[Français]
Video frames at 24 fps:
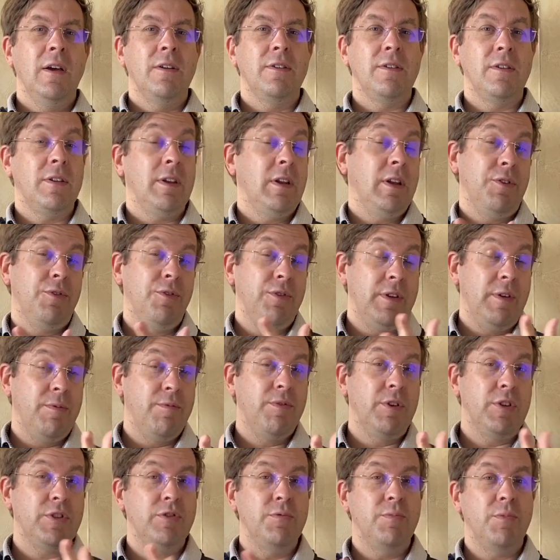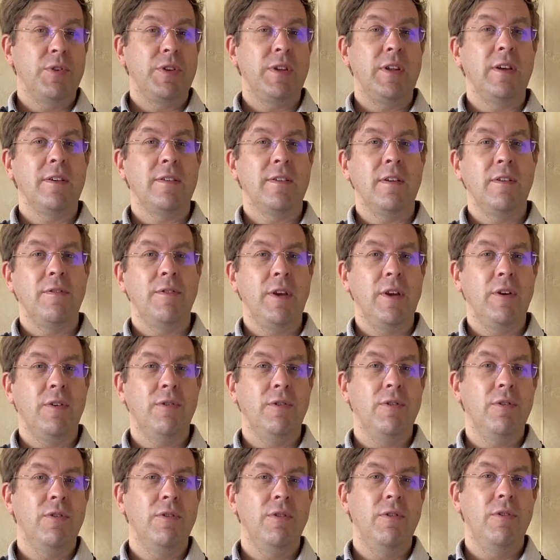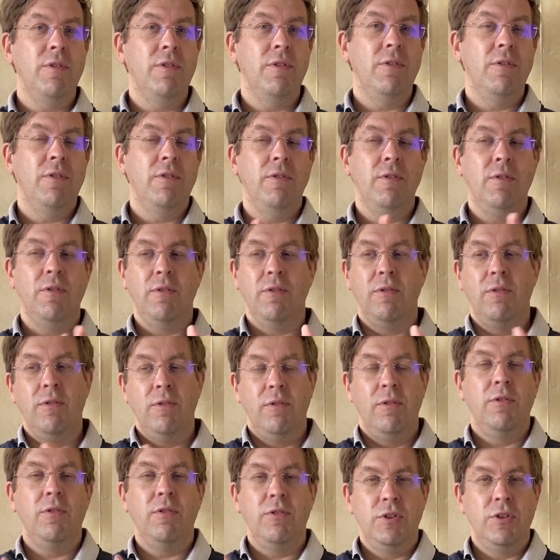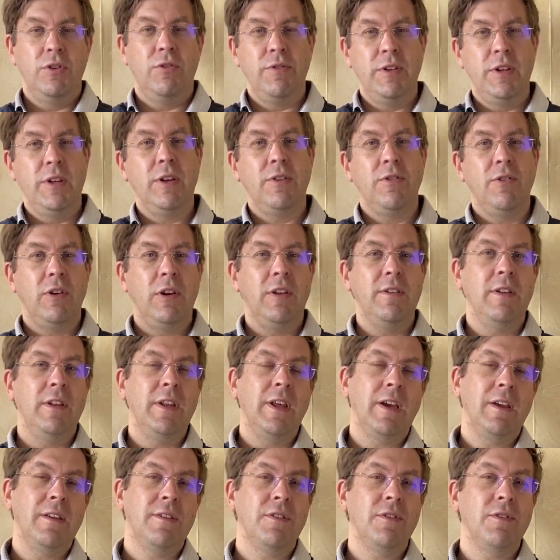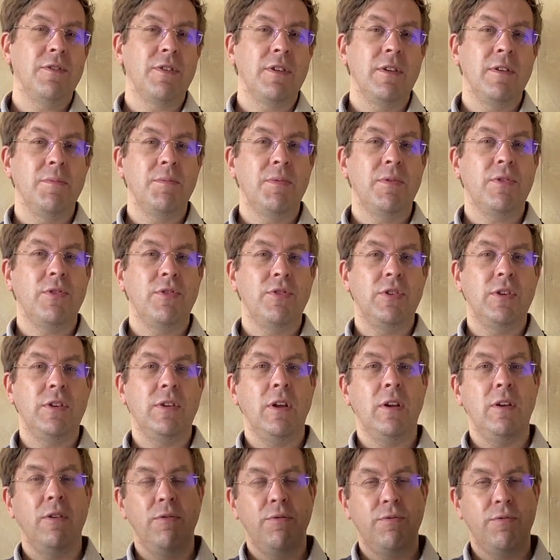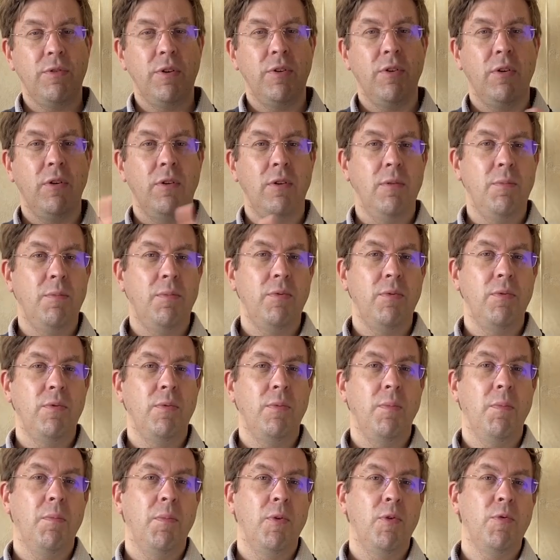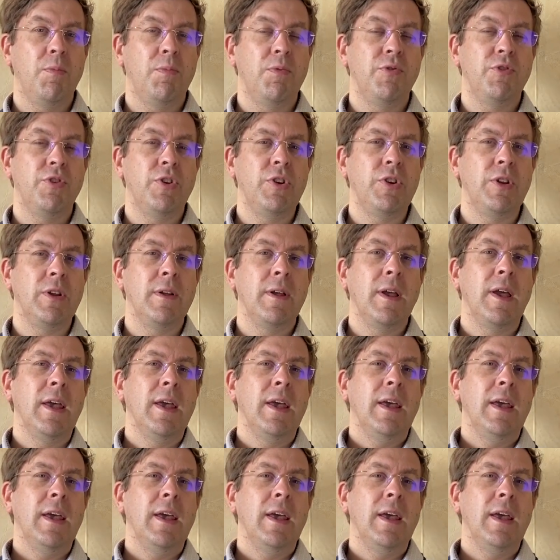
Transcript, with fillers: C'était la deuxième fois que je montais à Saint-Véran, euh, j'ai envie de dire dans les années récentes, hein, puisque j'étais allé une fois beaucoup plus jeune.